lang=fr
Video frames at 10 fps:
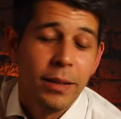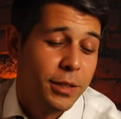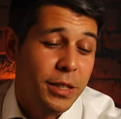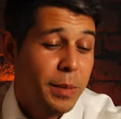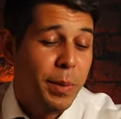
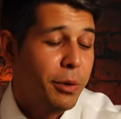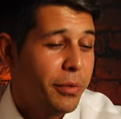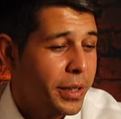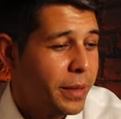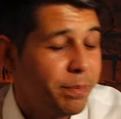Je ne sais pas quoi
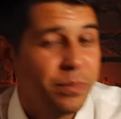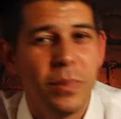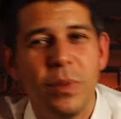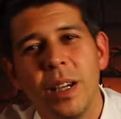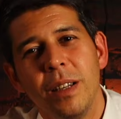faire.
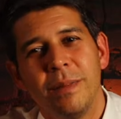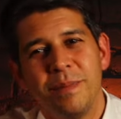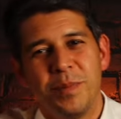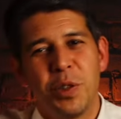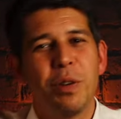Ouais,
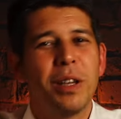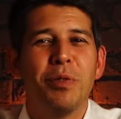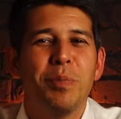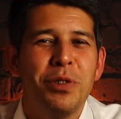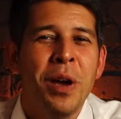je crois qu'ils vont plus